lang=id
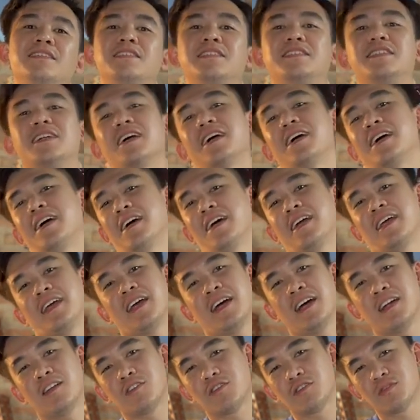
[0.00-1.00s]
Anjay,
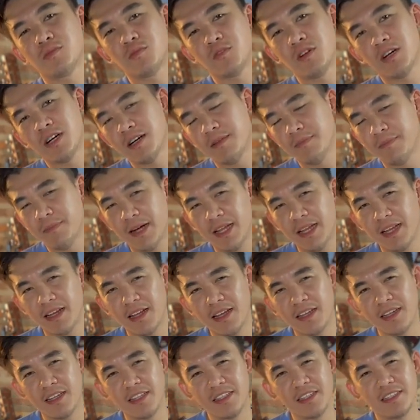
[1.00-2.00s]
halo semua,
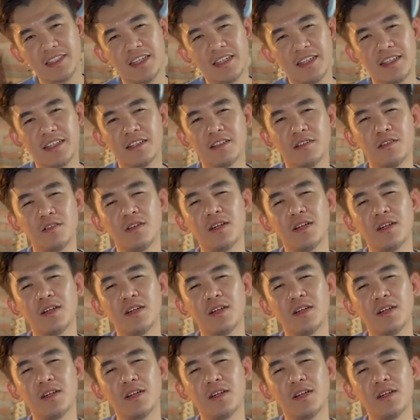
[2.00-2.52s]
balik lagi di channel